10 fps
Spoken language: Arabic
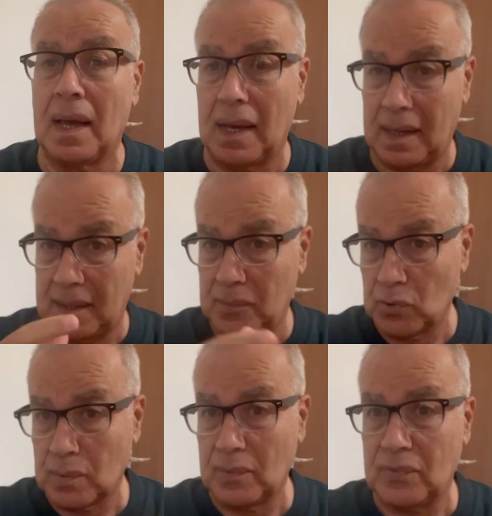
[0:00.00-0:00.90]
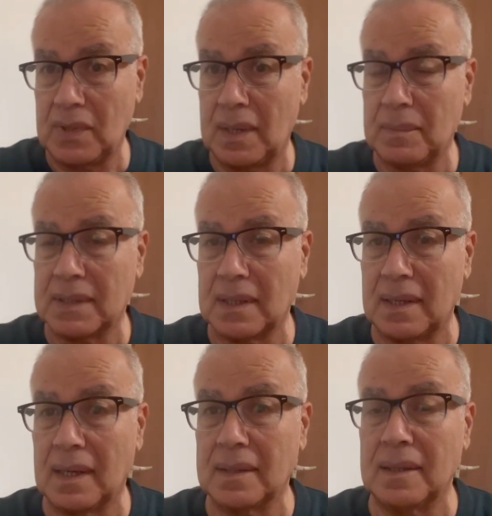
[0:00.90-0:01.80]
هاي اللي بيضربوا فيها
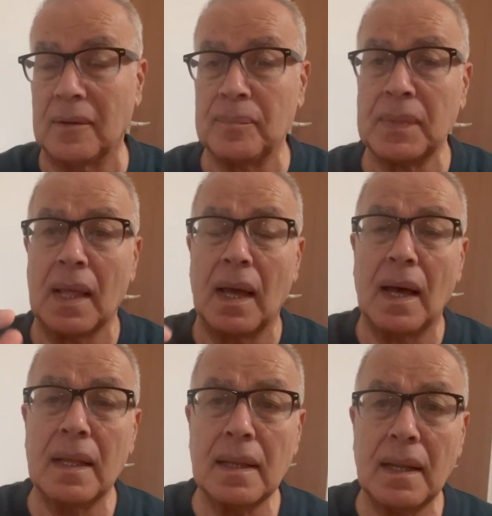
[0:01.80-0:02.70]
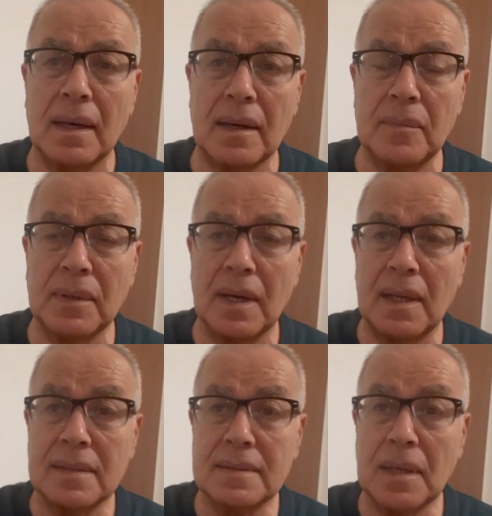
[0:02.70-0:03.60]
المثل هذا هذا الأعرابي
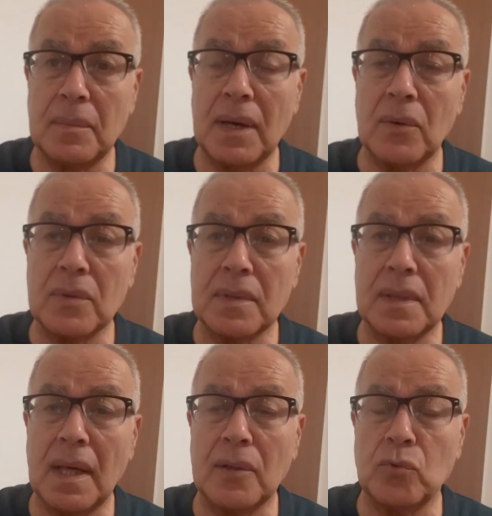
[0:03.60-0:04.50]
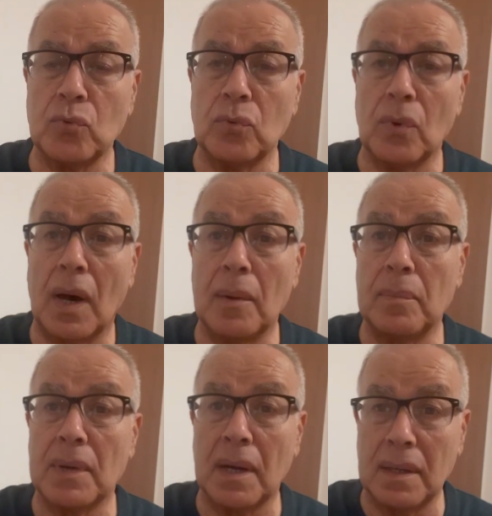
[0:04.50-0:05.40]
قال سماء ذات
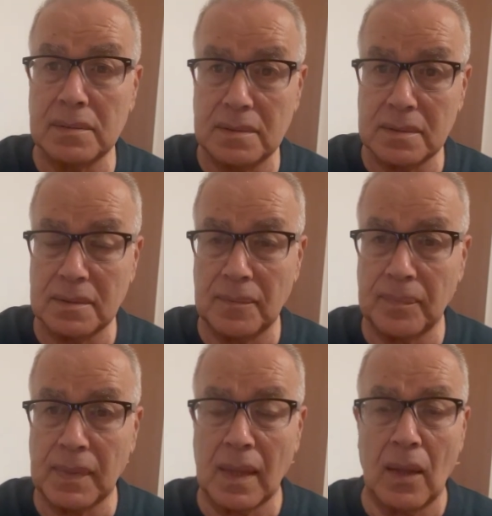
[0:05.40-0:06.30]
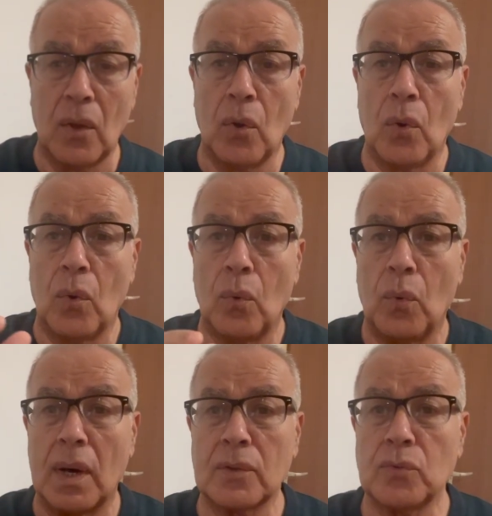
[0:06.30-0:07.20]
أبراج
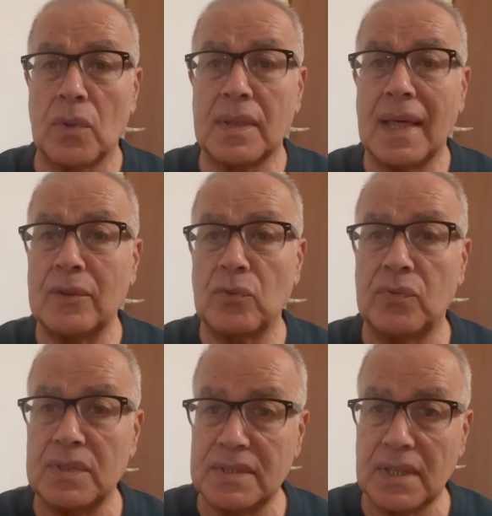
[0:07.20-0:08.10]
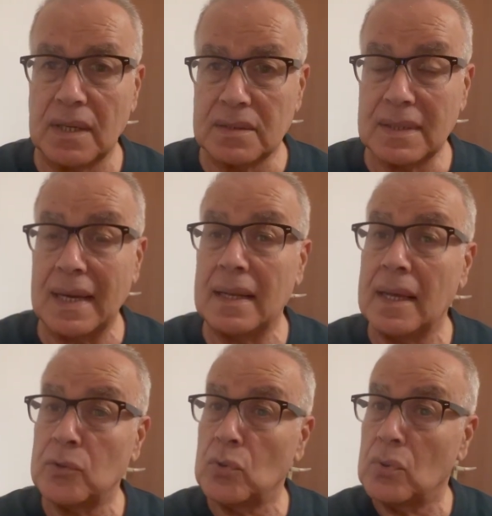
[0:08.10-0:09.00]
وأرض ذات فجاج
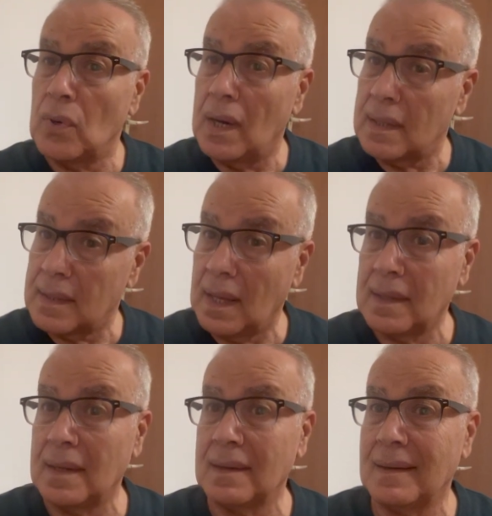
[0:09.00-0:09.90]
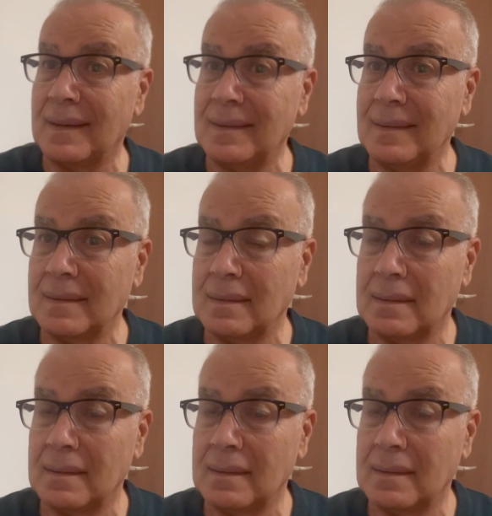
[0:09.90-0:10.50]
ألا يدل هذا على الخالق؟